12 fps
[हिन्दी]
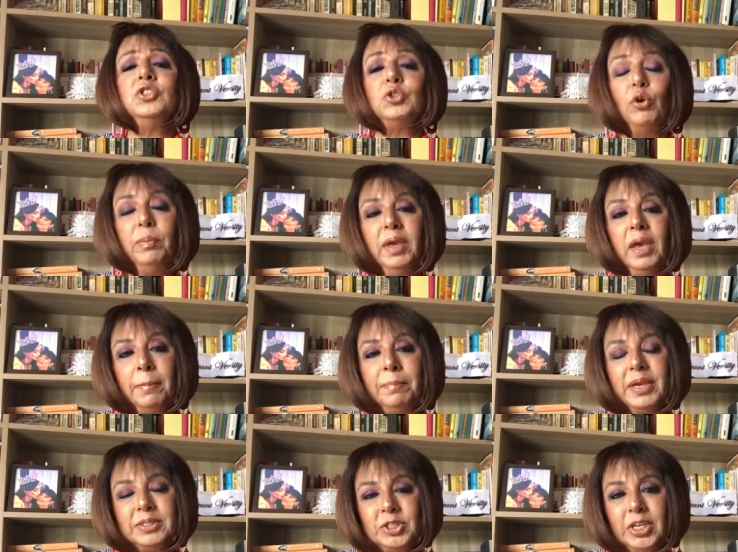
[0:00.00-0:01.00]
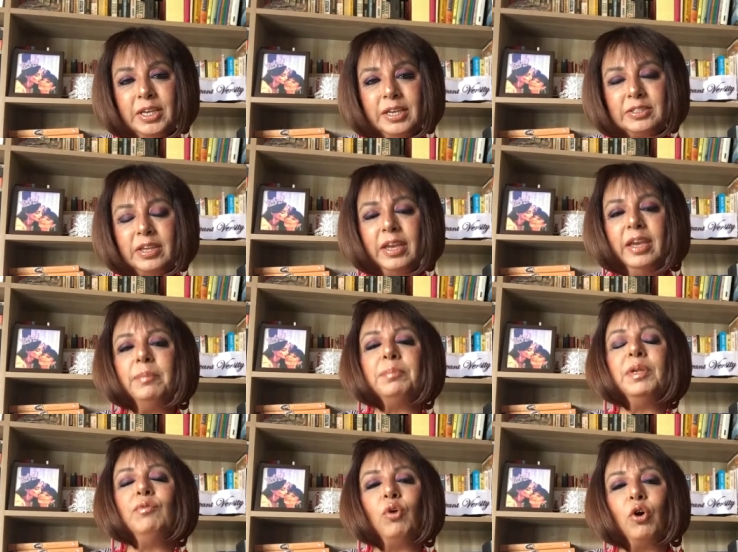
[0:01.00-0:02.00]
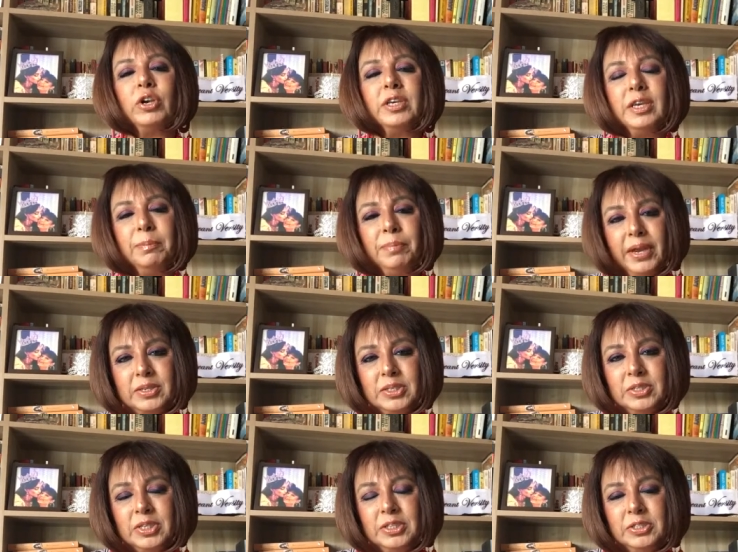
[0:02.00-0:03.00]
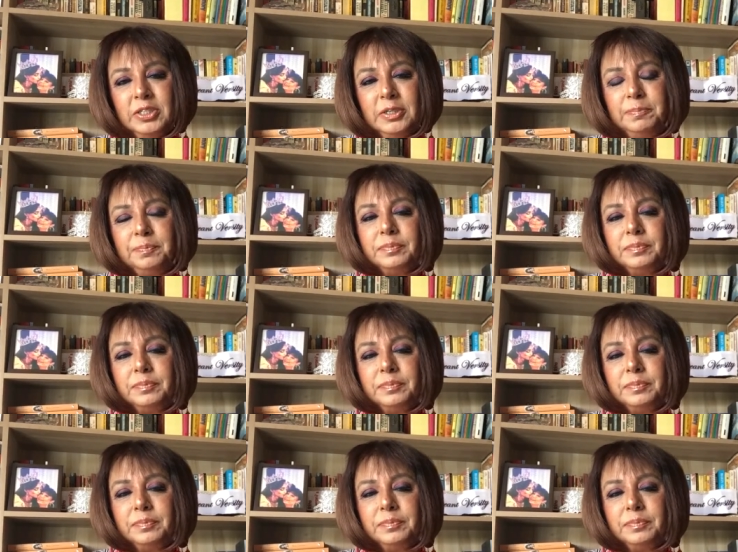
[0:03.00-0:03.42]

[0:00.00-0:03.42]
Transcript: जो भी आप पे अच्छा लगता है अपनी वॉक की प्रैक्टिस कीजिए